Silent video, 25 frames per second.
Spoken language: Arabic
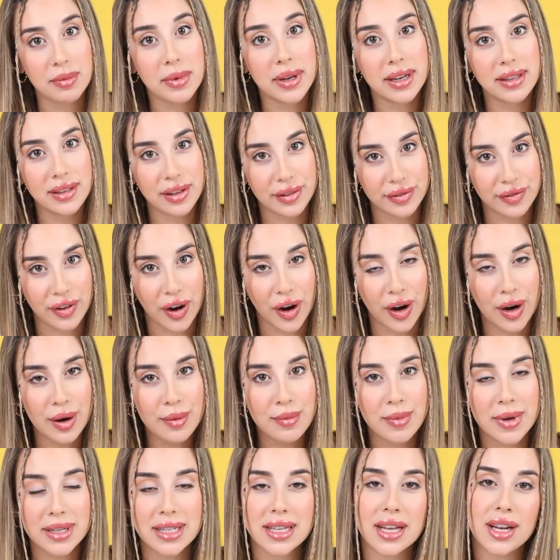مرتفعة
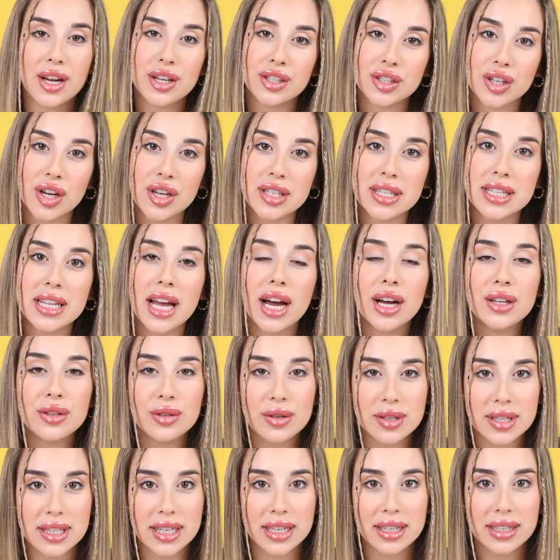بس للأشخاص اللي
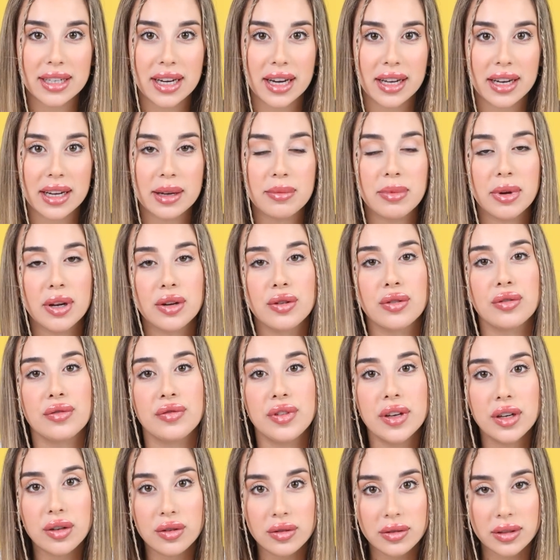عندهم سكري بقلكم
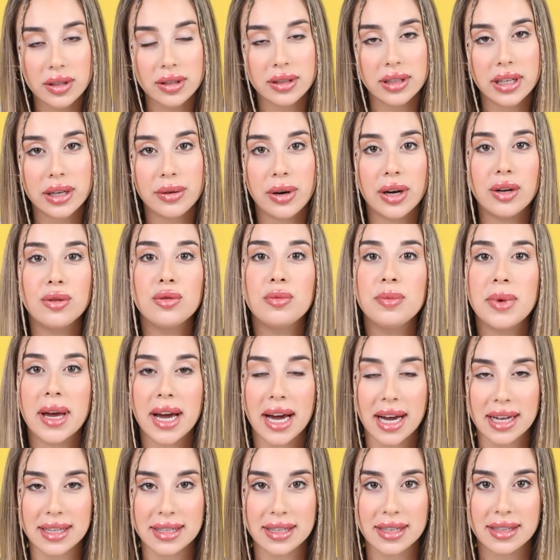فيكم تتناولوه
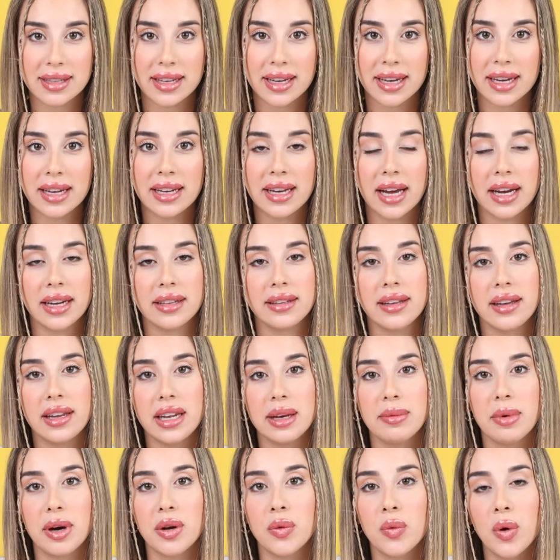باعتدال يعني
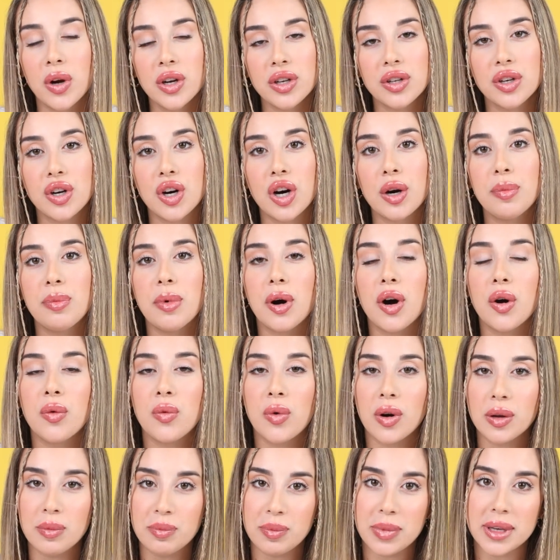تقريبا 1 كوب أو
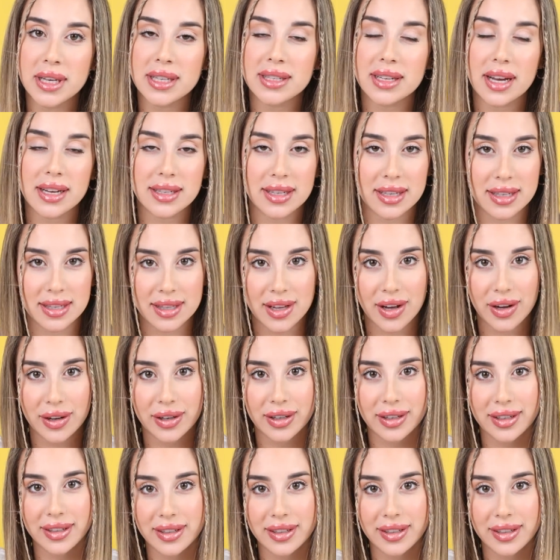1 بيس از سناك